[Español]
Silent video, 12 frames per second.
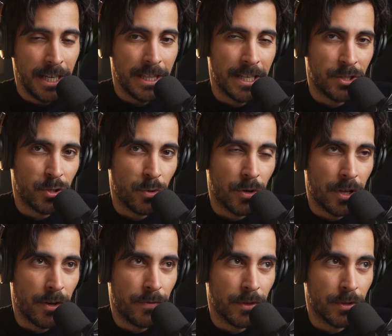De hecho, uno de
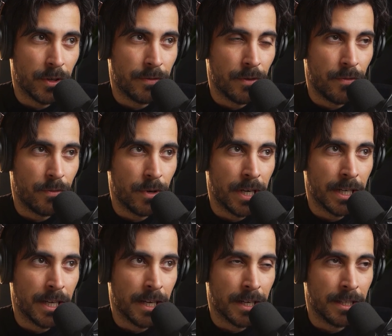los fotógrafos fue el
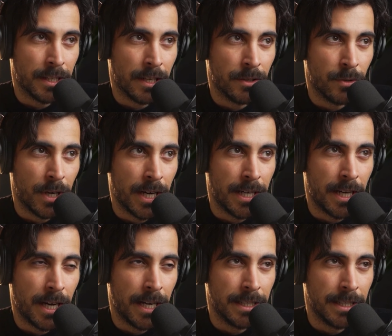que retrató a,